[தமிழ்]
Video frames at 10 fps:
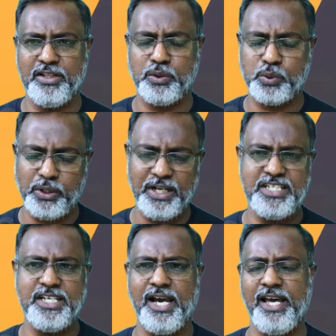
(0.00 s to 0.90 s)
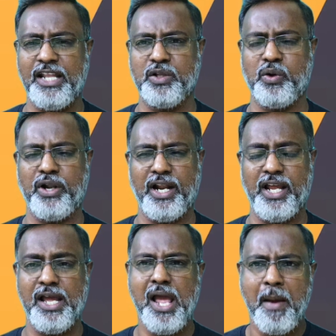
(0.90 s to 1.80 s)
வந்து தொடர்ச்சியாக இருந்து
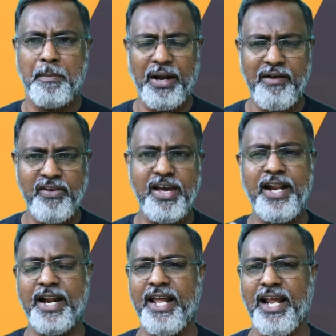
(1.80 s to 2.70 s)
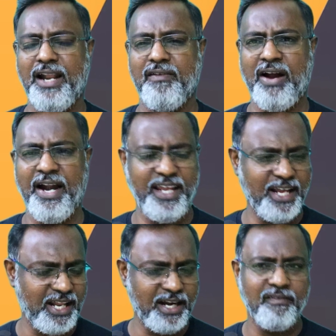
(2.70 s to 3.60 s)
கொண்டிருக்கு பல்வேறு இடங்களில்
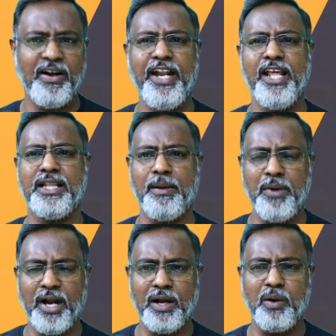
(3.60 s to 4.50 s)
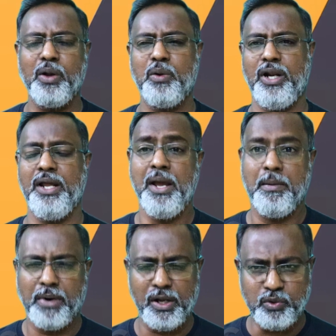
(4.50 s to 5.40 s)
வாடிக்கையாளர்கள் வண்டியை தமிழ்நாட்டில் கூட ஒரு
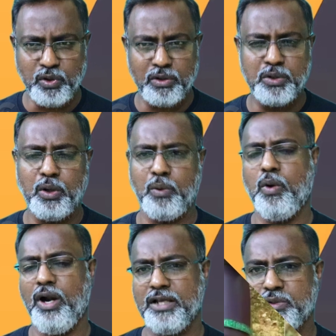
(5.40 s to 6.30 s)
மருத்துவர் வந்து ஒரு ஓலா